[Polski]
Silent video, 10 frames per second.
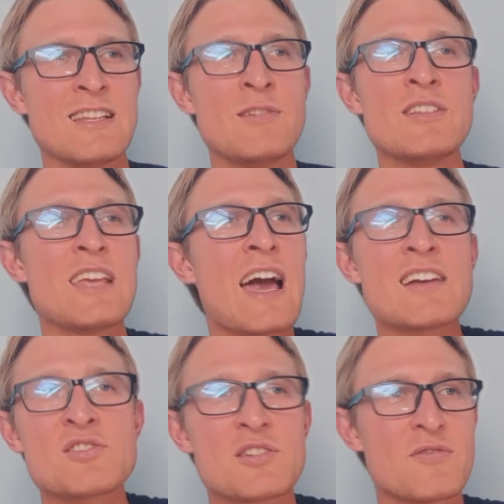I
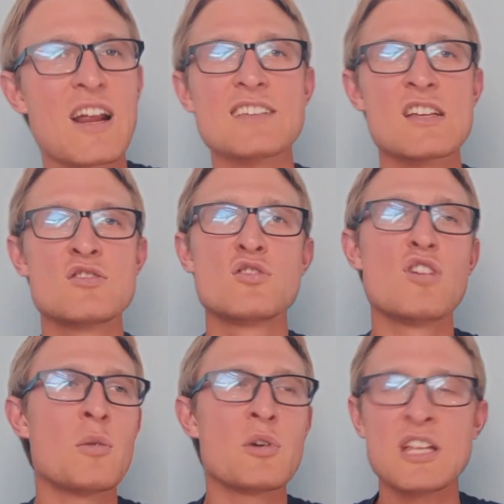jesz, wracasz do
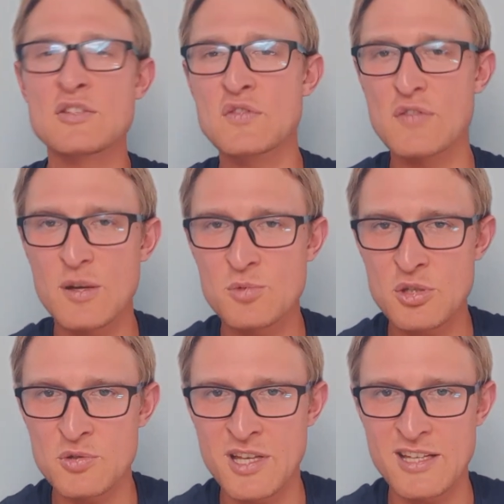domu, i nic w Twoim
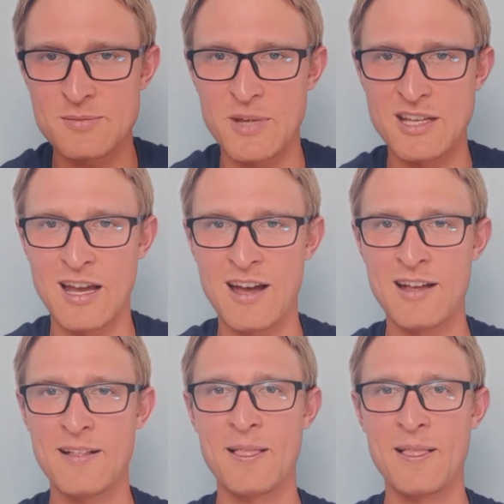życiu się nie zmienia.